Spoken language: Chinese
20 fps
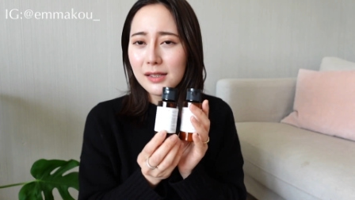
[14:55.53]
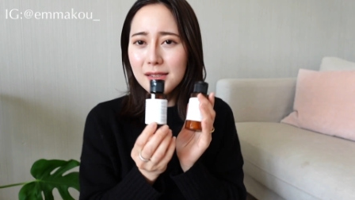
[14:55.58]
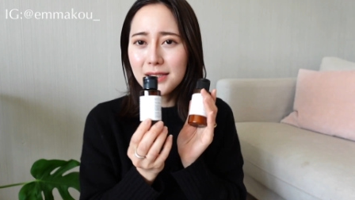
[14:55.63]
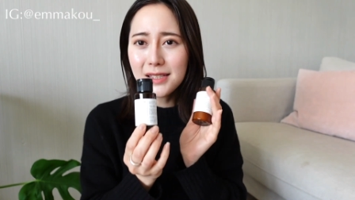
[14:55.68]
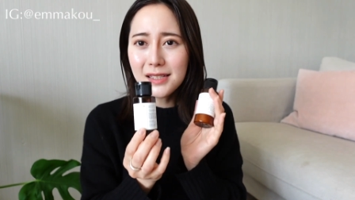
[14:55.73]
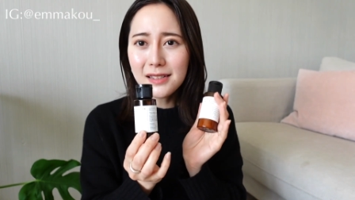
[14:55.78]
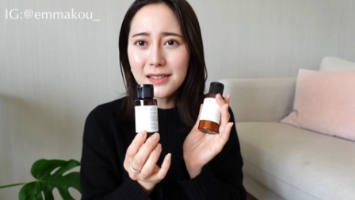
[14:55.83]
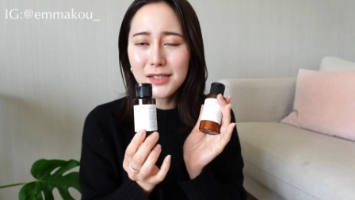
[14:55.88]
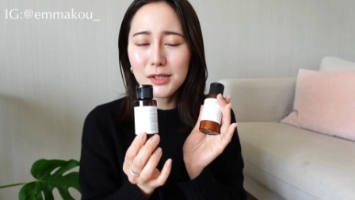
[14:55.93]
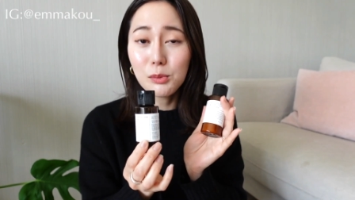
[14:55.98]

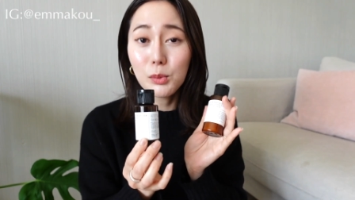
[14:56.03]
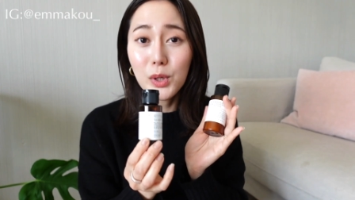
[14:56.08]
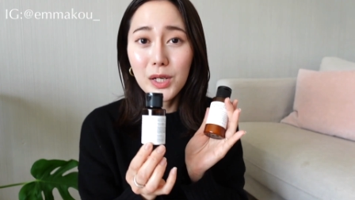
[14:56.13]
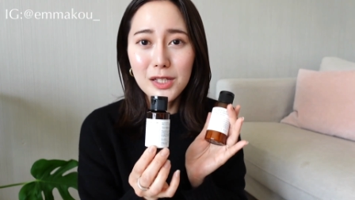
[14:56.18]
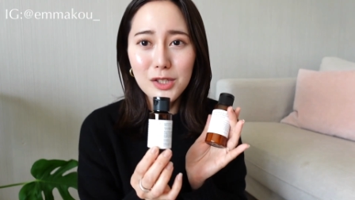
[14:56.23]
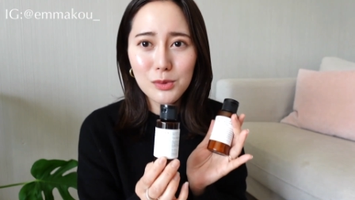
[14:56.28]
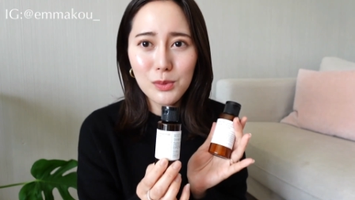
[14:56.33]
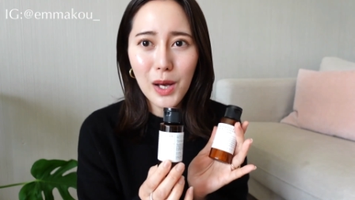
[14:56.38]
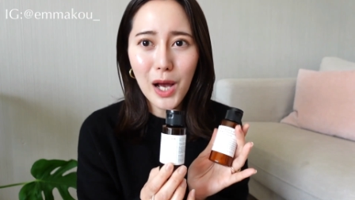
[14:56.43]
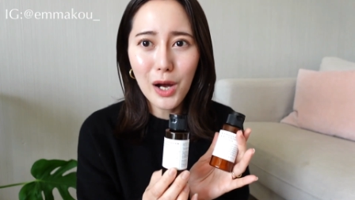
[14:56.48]
这个怎么可
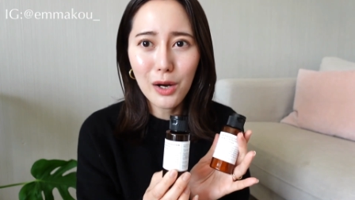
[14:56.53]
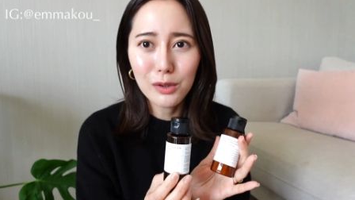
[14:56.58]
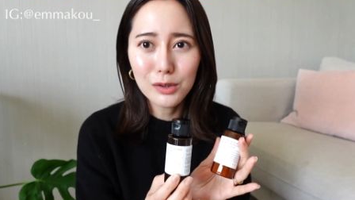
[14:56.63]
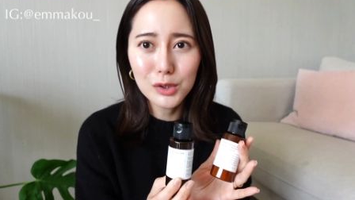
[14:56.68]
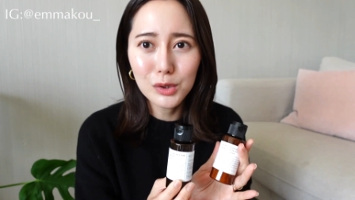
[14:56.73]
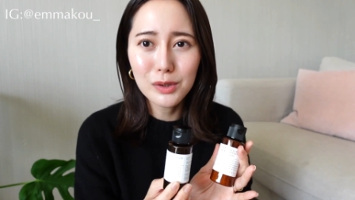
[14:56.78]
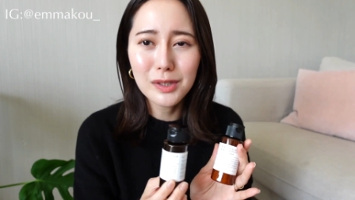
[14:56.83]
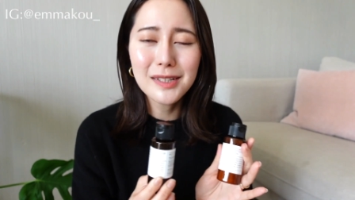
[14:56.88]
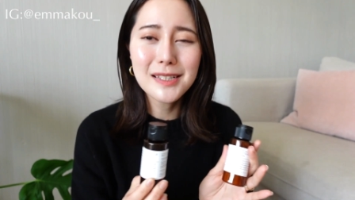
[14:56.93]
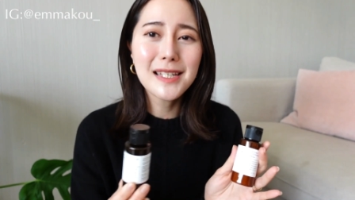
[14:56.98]
以这么好
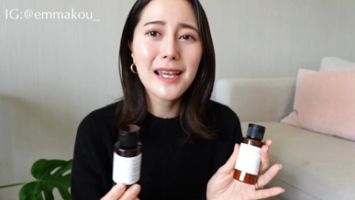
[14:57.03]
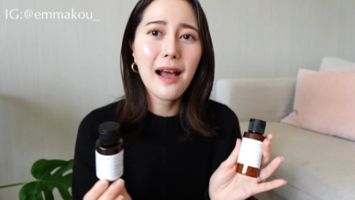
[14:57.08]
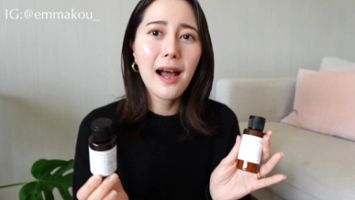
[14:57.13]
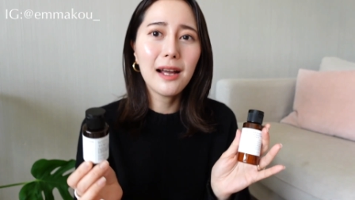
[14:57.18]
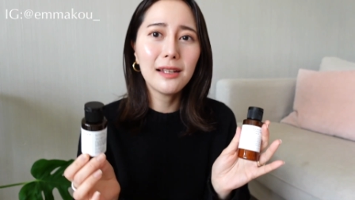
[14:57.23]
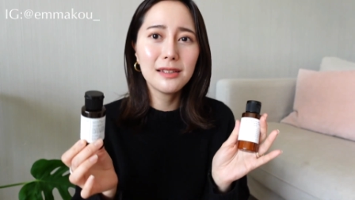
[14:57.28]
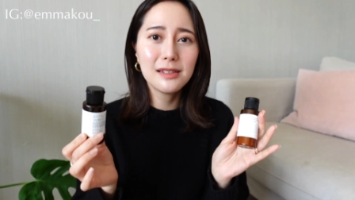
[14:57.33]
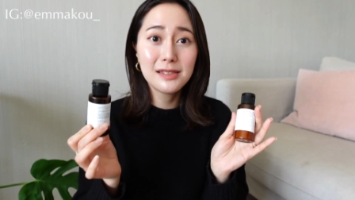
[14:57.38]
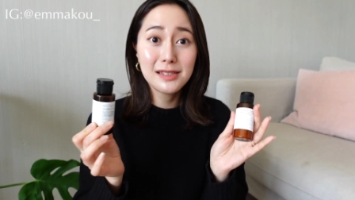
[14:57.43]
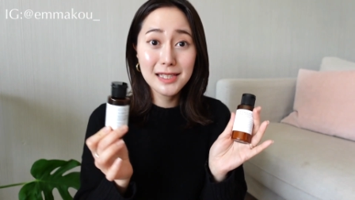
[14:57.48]
用？而且
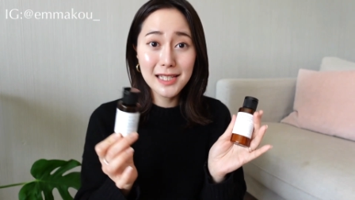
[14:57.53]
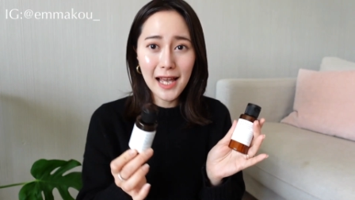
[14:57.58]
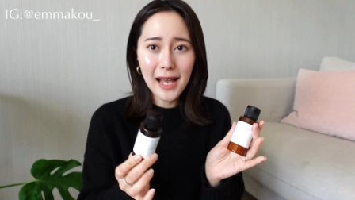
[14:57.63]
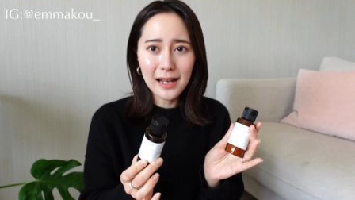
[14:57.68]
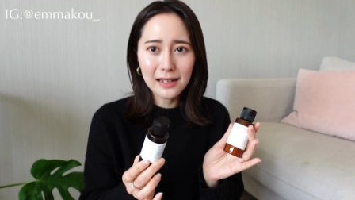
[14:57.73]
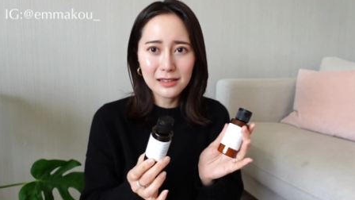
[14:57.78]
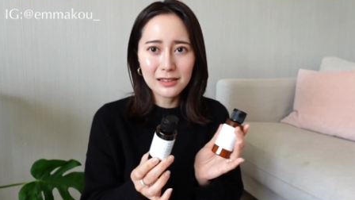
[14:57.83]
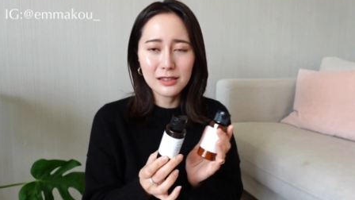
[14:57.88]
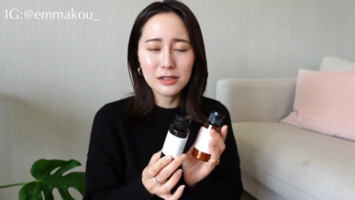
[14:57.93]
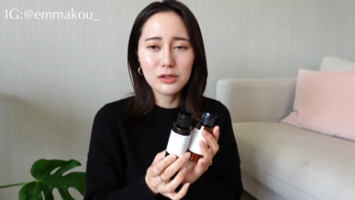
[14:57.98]
它的
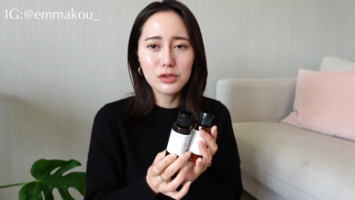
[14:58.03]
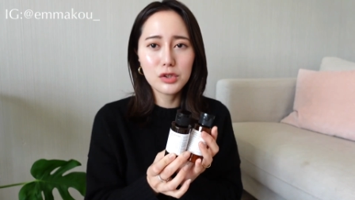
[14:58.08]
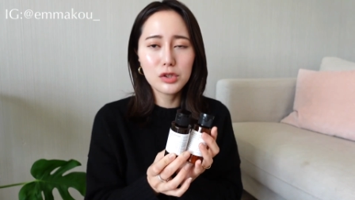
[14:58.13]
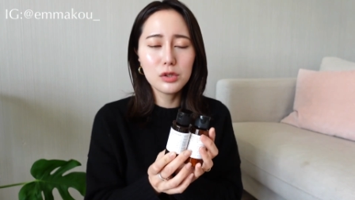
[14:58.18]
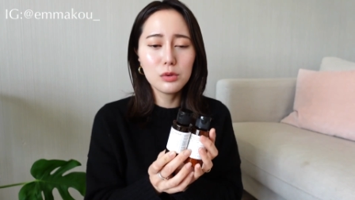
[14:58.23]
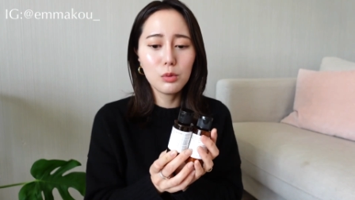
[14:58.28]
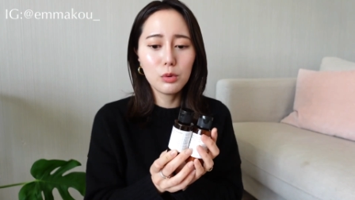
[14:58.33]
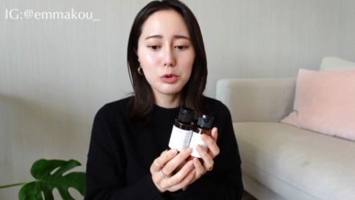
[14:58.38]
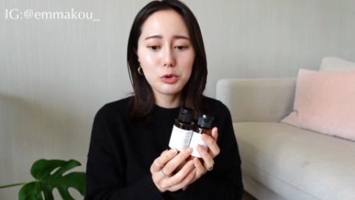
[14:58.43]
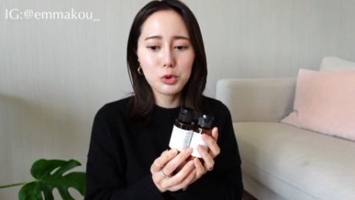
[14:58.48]
价格
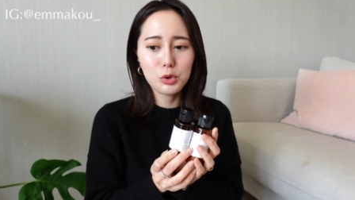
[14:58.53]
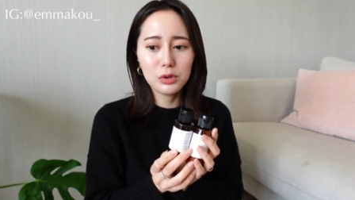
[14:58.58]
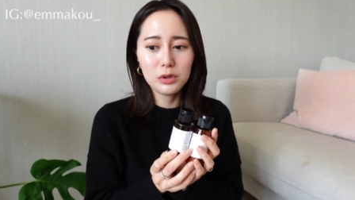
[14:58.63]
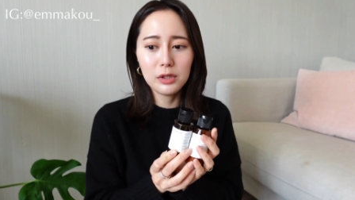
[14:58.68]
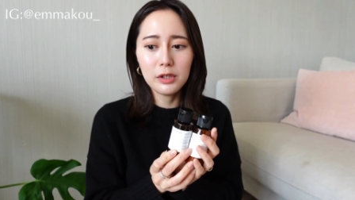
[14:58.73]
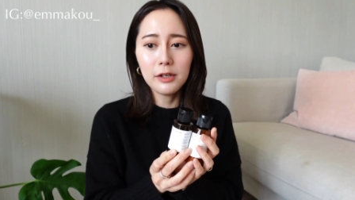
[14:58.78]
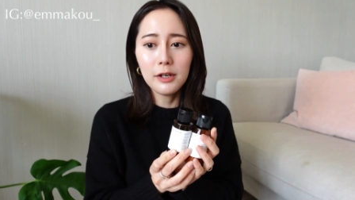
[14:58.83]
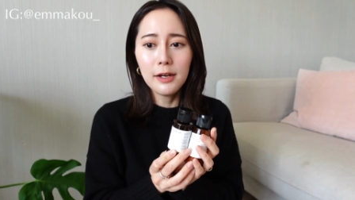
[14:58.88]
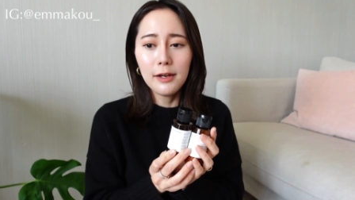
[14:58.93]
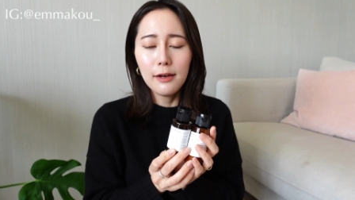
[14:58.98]
是我觉
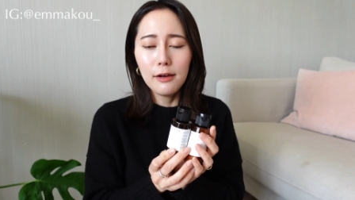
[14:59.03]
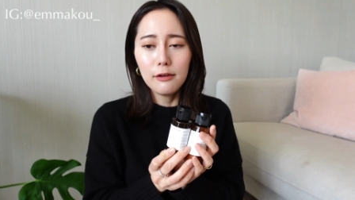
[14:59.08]
得